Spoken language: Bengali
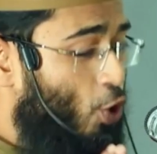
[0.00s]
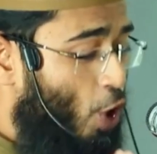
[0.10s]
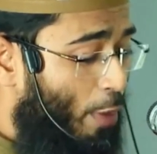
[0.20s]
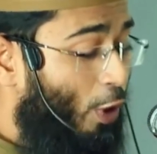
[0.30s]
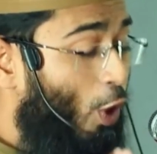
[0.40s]

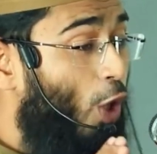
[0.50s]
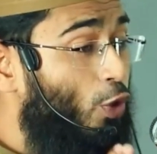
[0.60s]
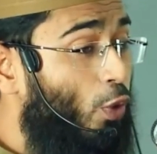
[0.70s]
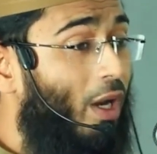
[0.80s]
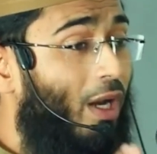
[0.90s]
সবে
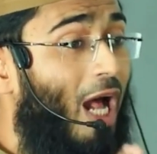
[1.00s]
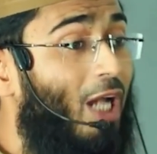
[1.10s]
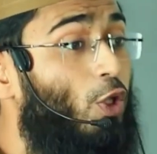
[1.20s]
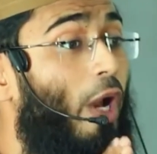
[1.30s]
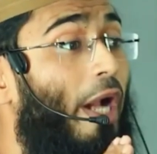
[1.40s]
কদরের
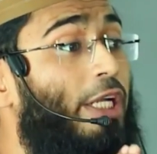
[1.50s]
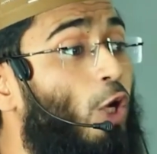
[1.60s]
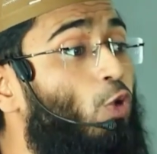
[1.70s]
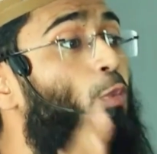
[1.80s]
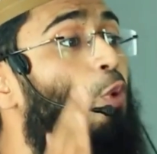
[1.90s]
রাত হওয়ার একটা
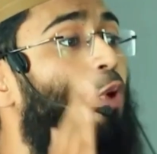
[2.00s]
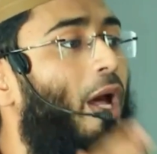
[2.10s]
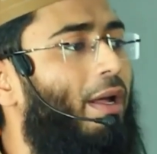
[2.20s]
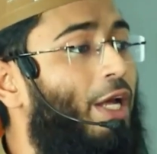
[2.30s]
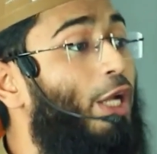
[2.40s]
নমুনা
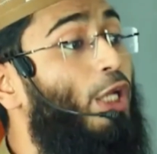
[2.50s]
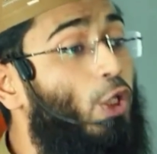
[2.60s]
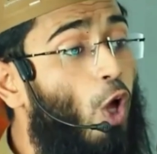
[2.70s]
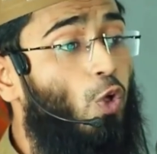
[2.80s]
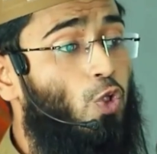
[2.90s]

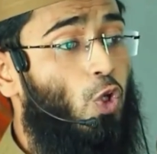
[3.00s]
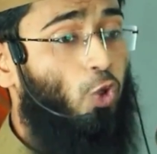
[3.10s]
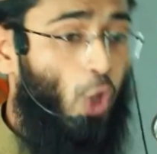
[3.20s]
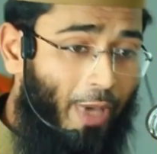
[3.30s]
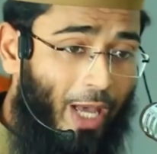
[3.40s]
নিদর্শন
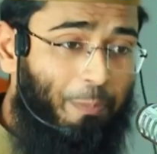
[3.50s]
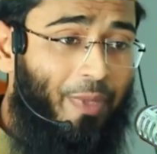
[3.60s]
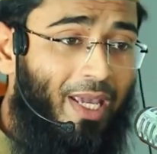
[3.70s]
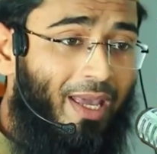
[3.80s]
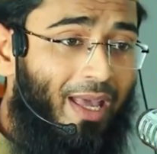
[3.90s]
তবে আপনি